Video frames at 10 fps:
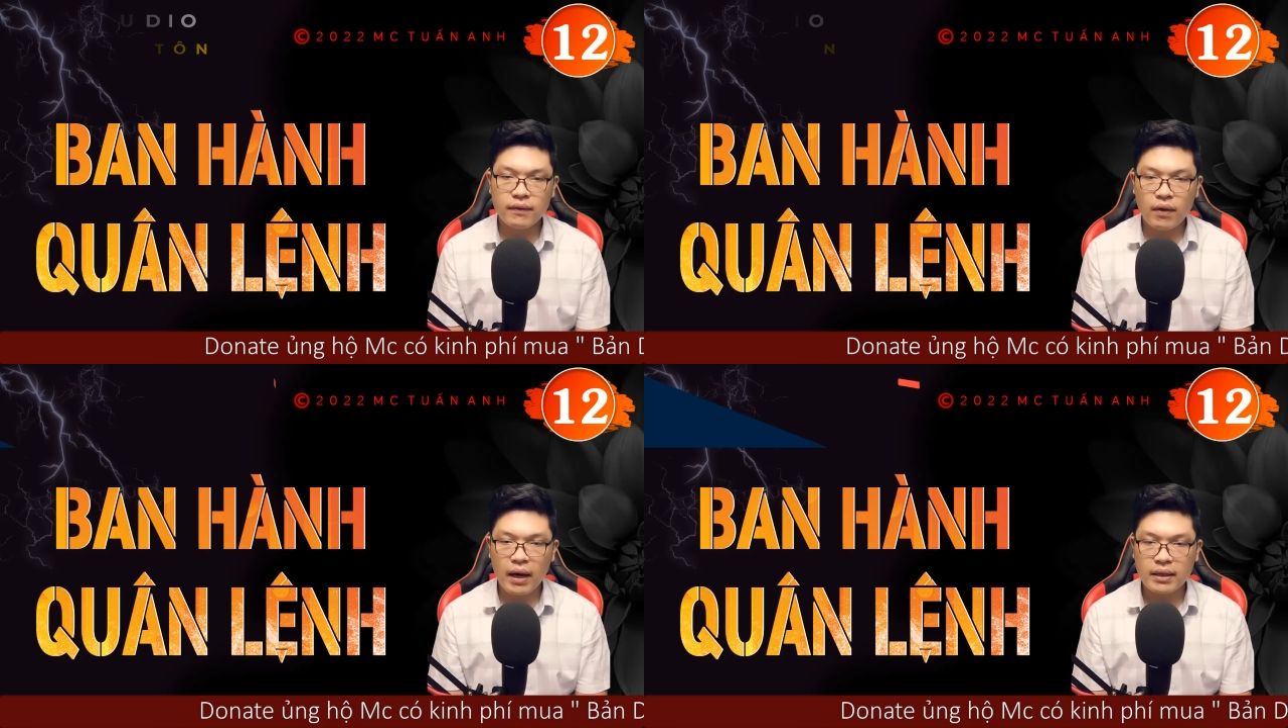
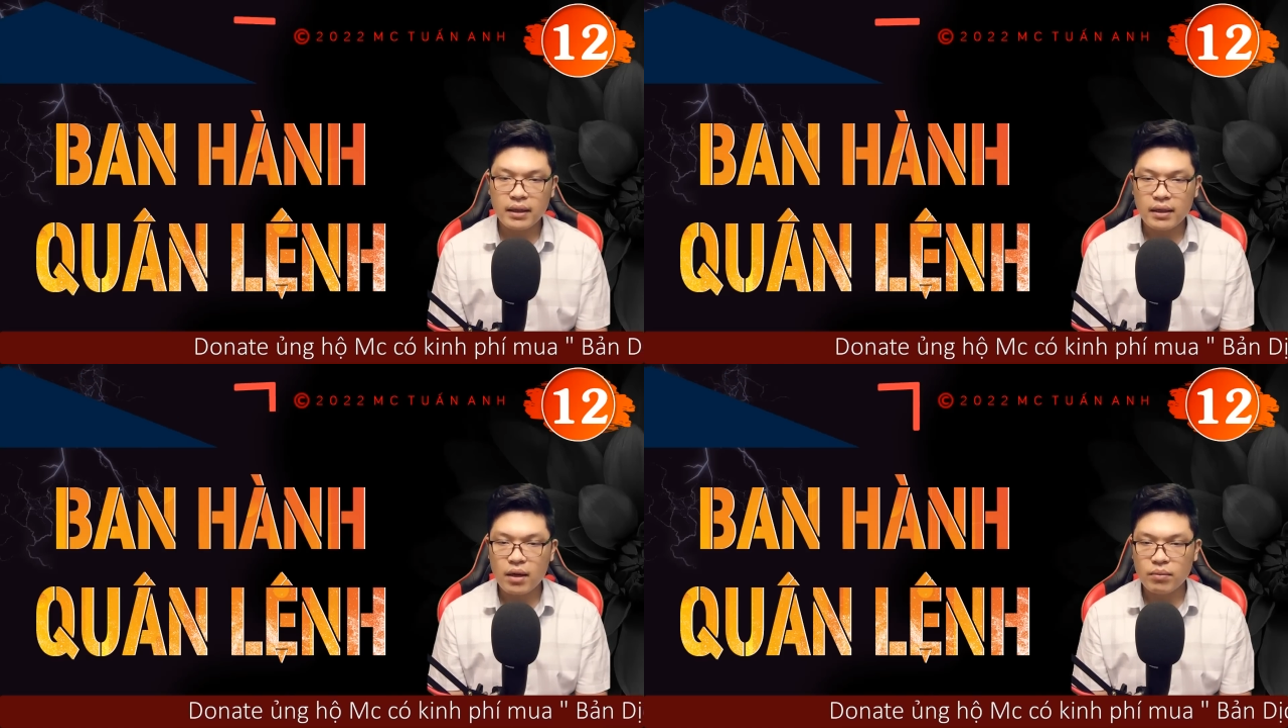Hứa Phong An
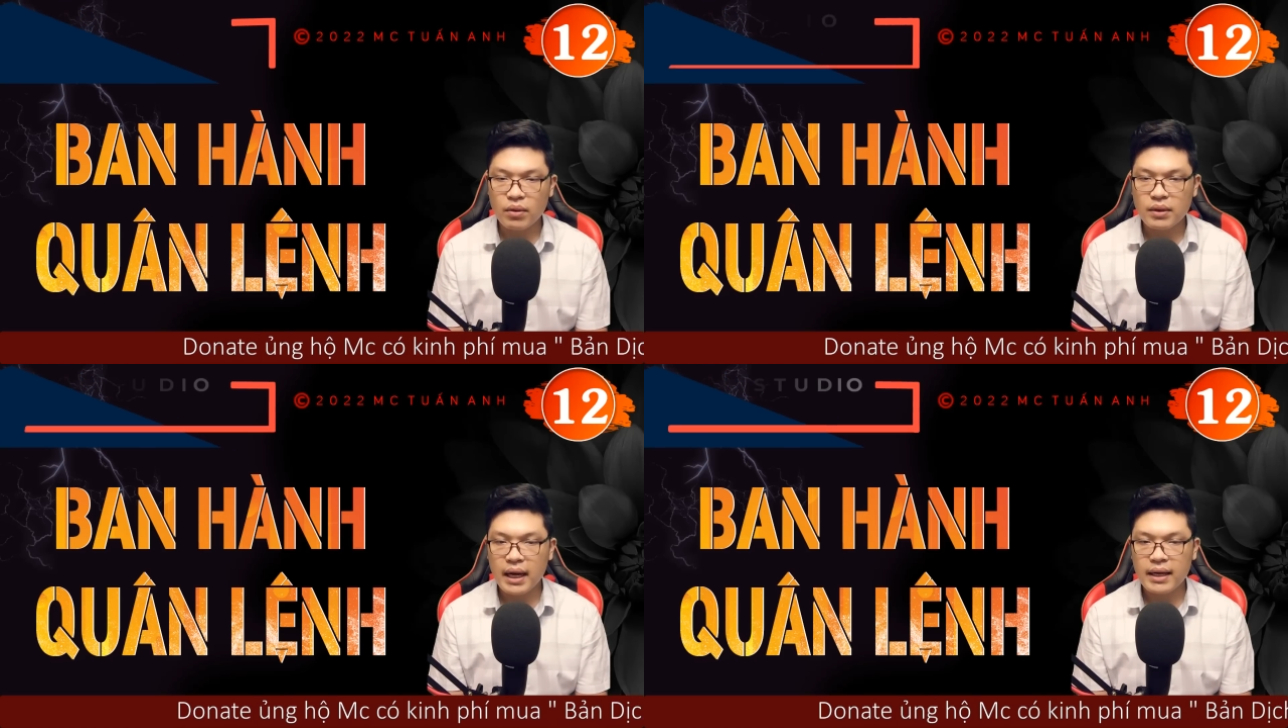gật đầu
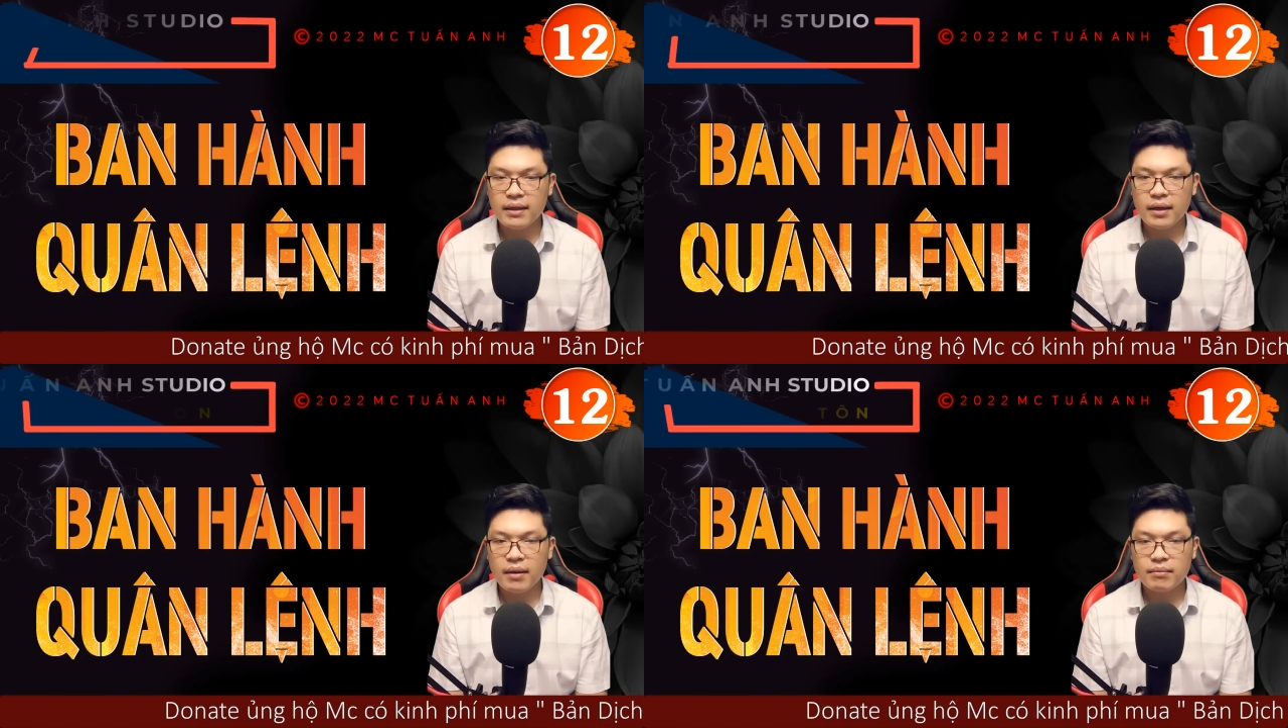một
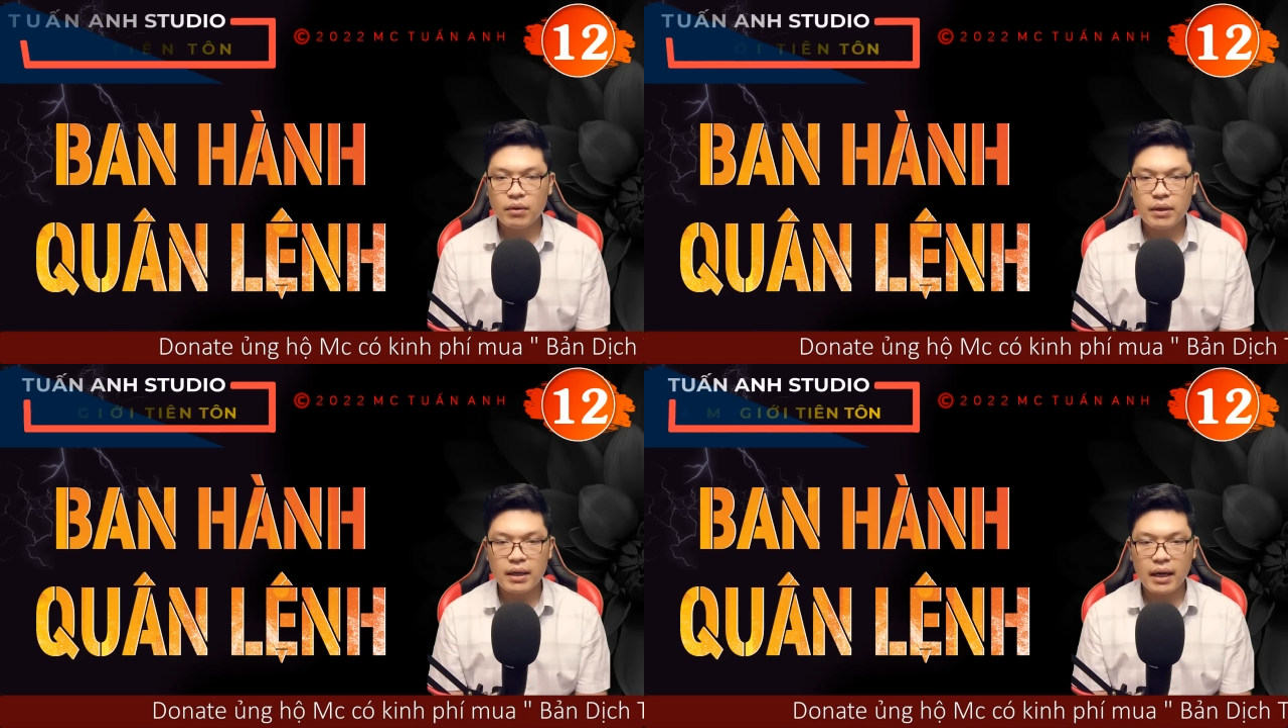cái,
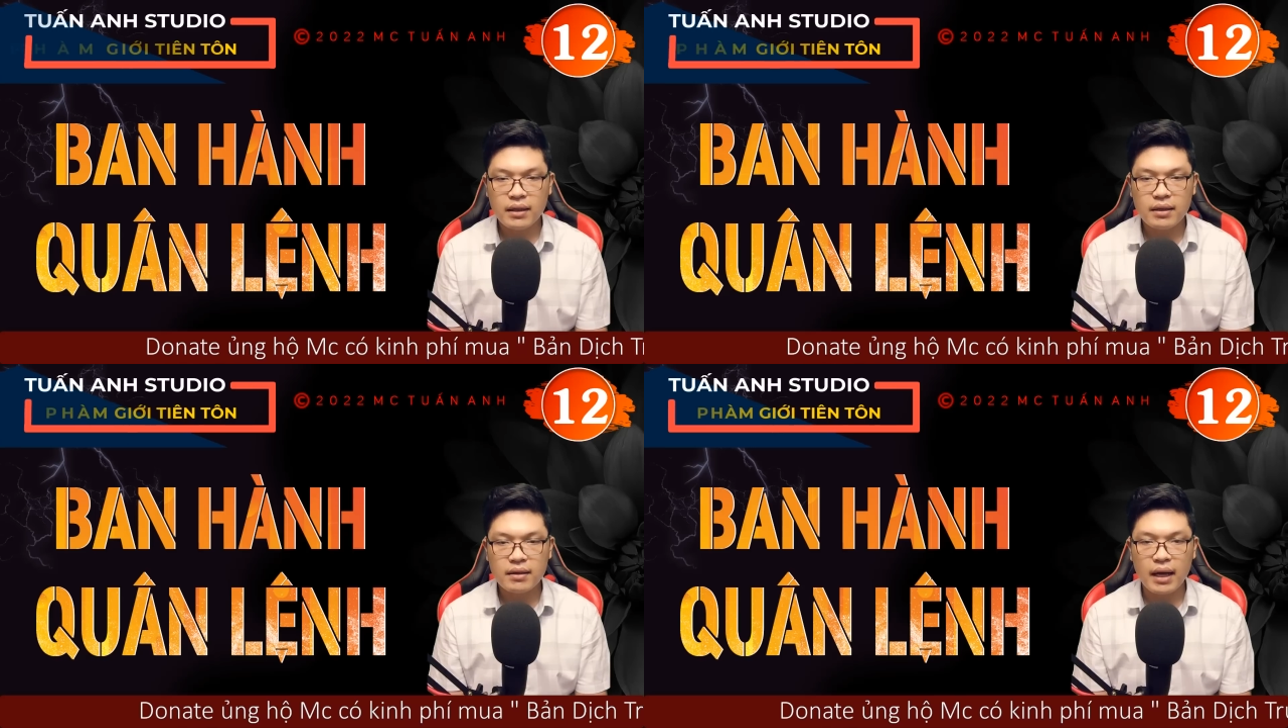bỗng nhiên
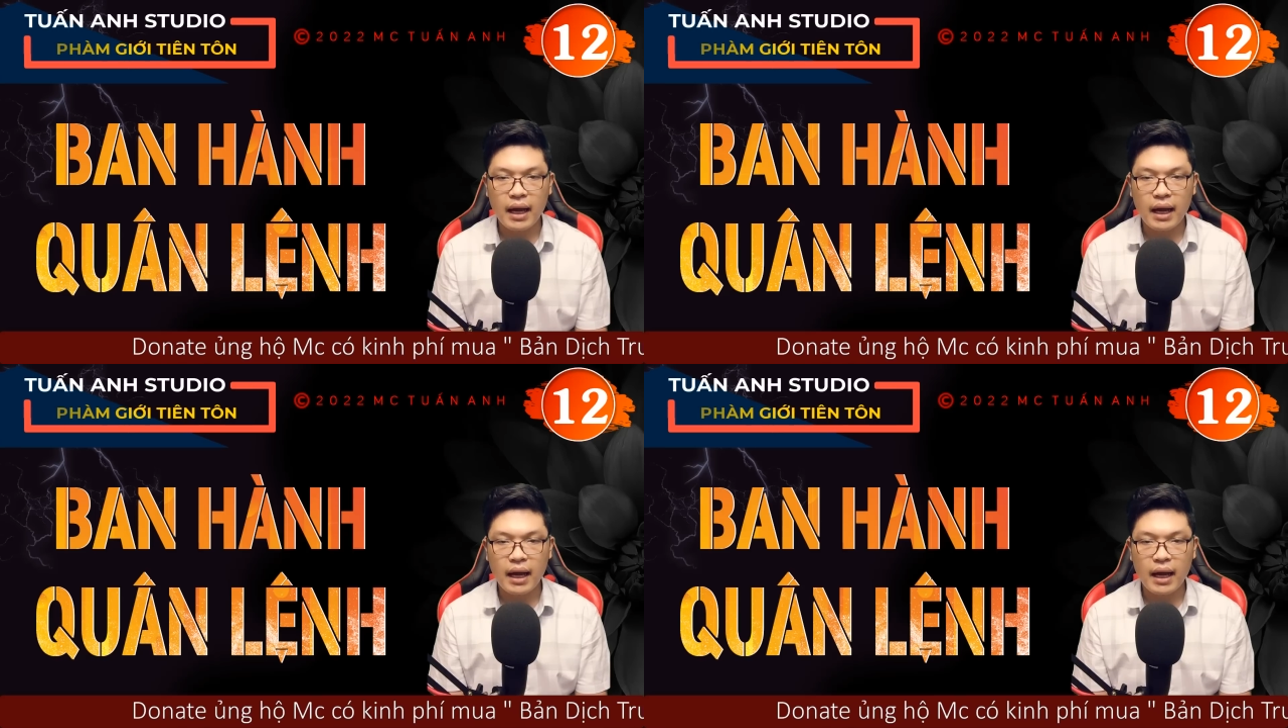hắn như